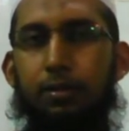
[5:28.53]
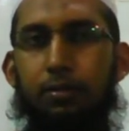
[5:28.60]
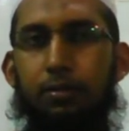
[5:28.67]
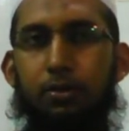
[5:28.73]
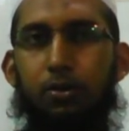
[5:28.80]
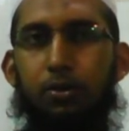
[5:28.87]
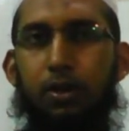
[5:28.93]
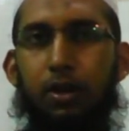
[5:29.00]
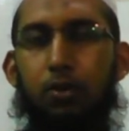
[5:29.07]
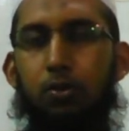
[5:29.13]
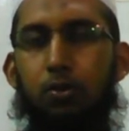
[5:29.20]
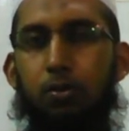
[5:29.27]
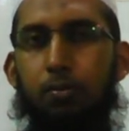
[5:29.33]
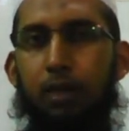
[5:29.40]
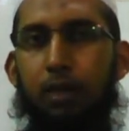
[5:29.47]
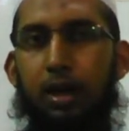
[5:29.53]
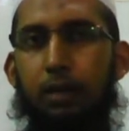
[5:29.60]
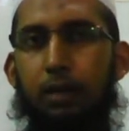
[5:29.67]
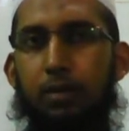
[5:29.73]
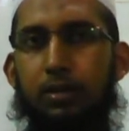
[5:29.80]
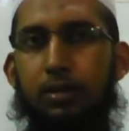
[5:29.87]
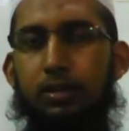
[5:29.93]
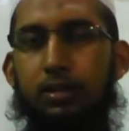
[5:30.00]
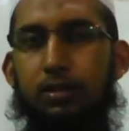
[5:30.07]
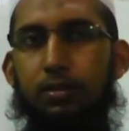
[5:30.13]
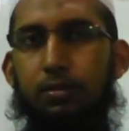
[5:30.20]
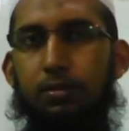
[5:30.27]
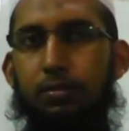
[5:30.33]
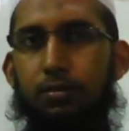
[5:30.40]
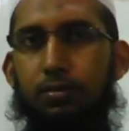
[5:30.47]
গোয়িং হোম ভার্ব আছে
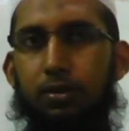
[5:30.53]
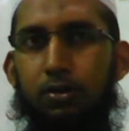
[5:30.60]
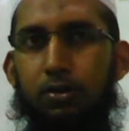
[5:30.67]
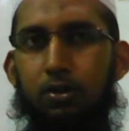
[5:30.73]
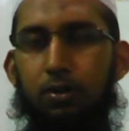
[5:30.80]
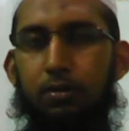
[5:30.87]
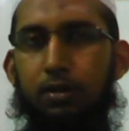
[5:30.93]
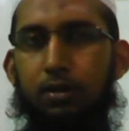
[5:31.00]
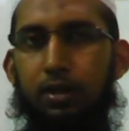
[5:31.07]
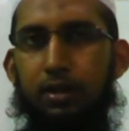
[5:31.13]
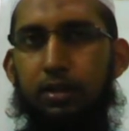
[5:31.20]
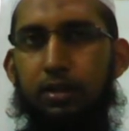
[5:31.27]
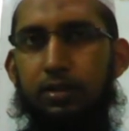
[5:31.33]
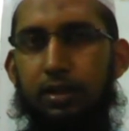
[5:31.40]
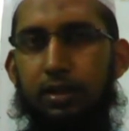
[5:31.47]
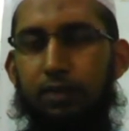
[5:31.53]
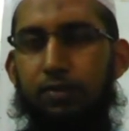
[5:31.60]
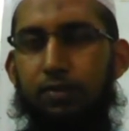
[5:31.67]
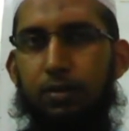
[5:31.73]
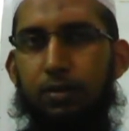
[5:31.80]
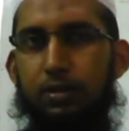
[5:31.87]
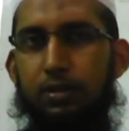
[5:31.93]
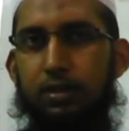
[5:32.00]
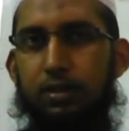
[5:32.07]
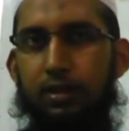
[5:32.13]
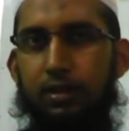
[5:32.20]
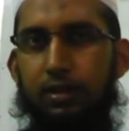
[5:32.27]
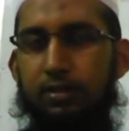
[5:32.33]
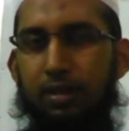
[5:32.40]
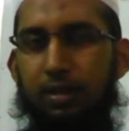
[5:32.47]
এটা আছে অ্যাডভার্ব আছে
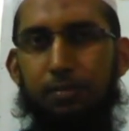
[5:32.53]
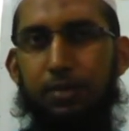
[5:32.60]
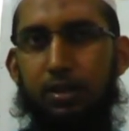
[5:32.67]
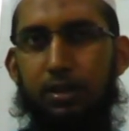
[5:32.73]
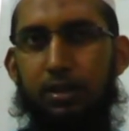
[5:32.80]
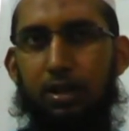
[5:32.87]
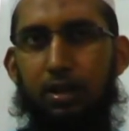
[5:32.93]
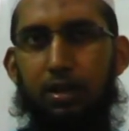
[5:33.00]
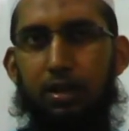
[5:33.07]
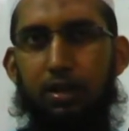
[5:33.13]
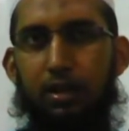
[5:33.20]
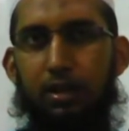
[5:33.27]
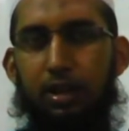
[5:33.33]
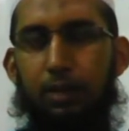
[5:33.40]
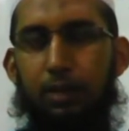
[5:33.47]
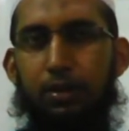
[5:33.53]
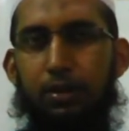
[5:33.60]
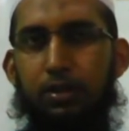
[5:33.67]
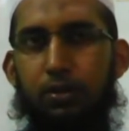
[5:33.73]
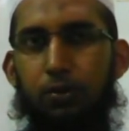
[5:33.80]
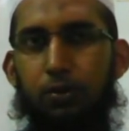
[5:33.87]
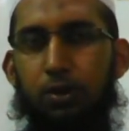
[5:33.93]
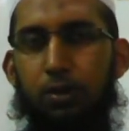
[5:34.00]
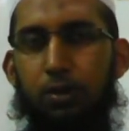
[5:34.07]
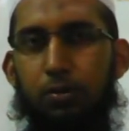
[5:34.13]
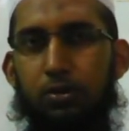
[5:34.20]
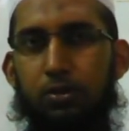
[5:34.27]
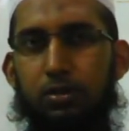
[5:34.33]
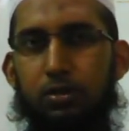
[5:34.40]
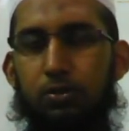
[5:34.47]
এখানে সাবজেক্ট নাই এবং এই যে গোয়িং
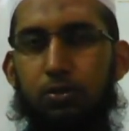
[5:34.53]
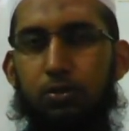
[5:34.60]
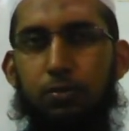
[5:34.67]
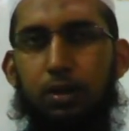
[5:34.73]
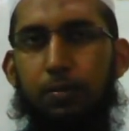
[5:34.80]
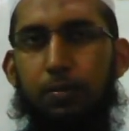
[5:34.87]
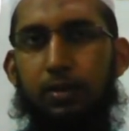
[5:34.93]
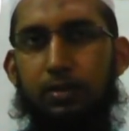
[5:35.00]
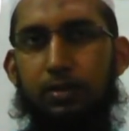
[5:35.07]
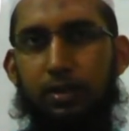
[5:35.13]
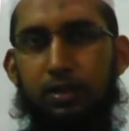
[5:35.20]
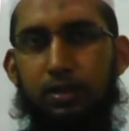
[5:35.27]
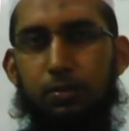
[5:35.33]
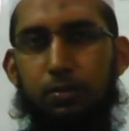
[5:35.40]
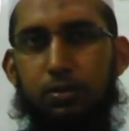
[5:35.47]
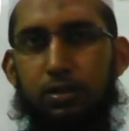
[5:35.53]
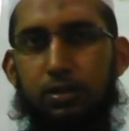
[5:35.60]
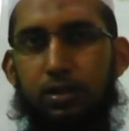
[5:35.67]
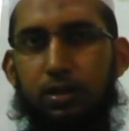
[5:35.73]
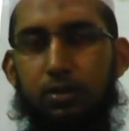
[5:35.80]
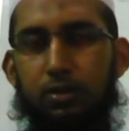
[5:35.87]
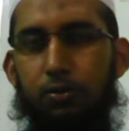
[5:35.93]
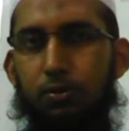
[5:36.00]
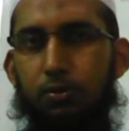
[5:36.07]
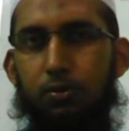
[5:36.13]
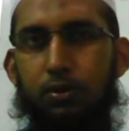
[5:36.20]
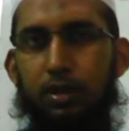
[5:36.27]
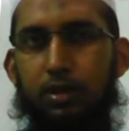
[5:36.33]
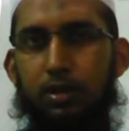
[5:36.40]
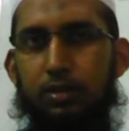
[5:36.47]
বসছে শুধু বার প্লাস আইন যে বসছে এটা কিন্তু কোনো
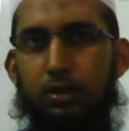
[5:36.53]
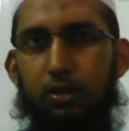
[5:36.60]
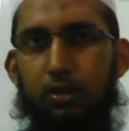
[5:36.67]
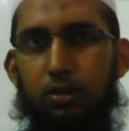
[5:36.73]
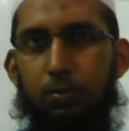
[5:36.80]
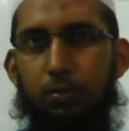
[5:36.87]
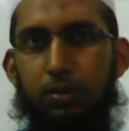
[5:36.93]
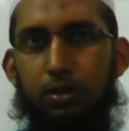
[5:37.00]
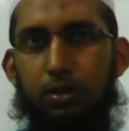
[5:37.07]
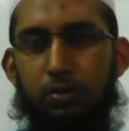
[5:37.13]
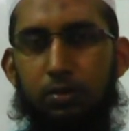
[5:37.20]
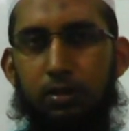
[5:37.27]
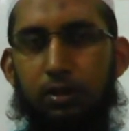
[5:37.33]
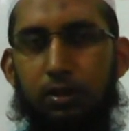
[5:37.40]
টেন্সের নিয়ম মেনে চলে